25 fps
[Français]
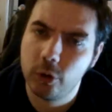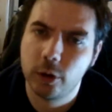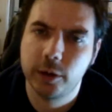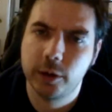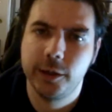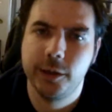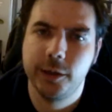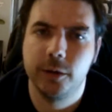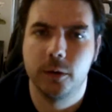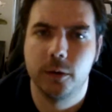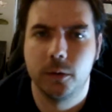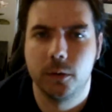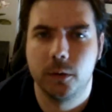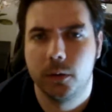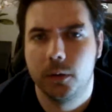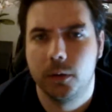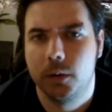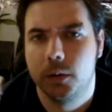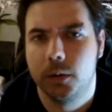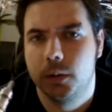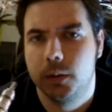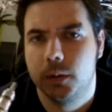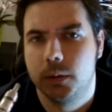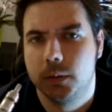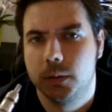leurs clients.
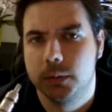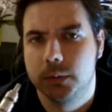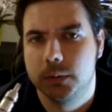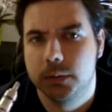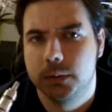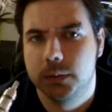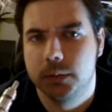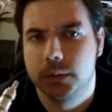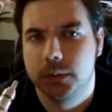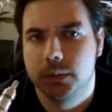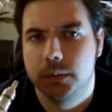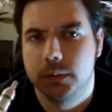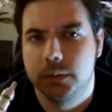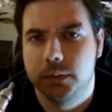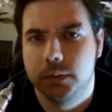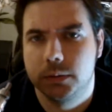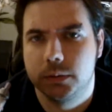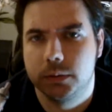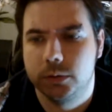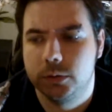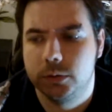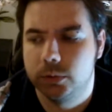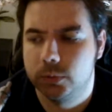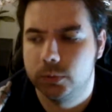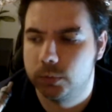
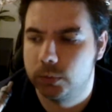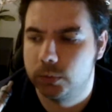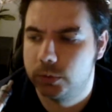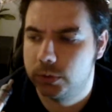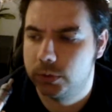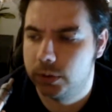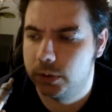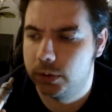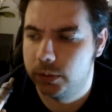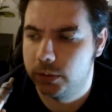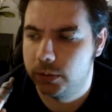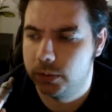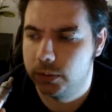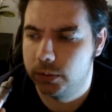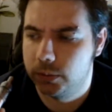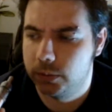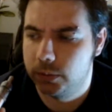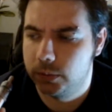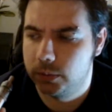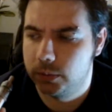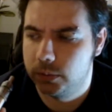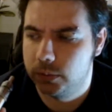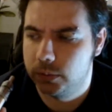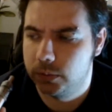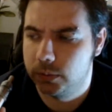Donc
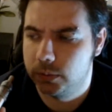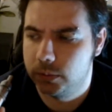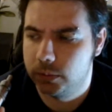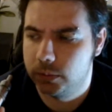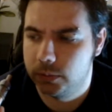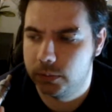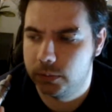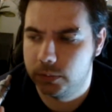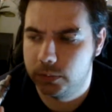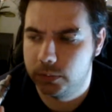euh,